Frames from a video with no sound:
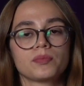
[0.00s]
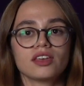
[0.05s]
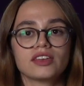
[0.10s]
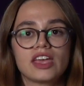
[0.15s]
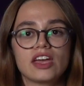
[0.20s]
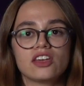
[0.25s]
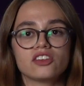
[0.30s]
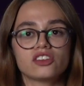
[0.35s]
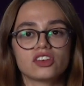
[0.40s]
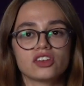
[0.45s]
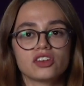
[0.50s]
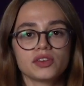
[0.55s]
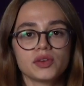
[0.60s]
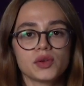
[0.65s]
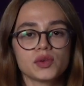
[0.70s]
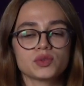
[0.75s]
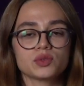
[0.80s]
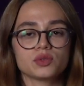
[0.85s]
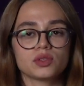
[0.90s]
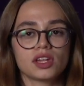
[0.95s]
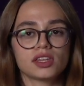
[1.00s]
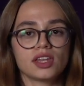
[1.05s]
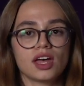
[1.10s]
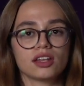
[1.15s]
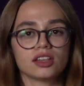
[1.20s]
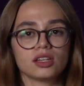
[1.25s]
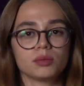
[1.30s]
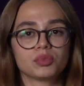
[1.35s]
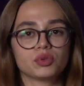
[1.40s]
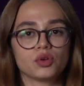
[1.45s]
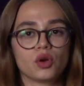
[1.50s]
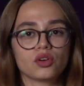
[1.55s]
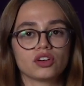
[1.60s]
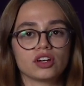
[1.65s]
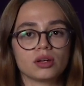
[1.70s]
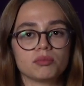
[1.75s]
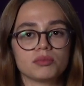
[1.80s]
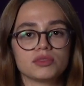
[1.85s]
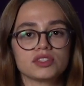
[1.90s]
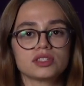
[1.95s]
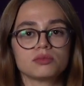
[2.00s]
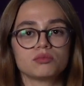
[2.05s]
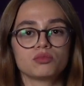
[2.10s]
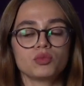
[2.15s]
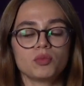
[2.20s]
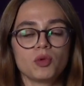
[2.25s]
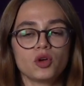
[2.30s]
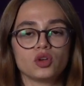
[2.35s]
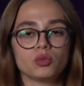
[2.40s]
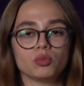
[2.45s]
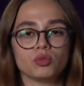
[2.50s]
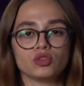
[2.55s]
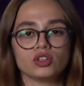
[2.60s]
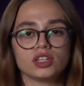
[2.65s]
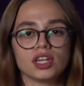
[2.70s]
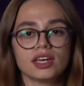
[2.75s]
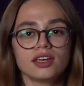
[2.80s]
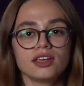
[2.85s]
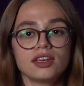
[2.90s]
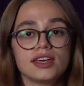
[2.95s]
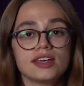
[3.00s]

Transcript: Gençlerin Gözünden adlı programımızın bu bölümünde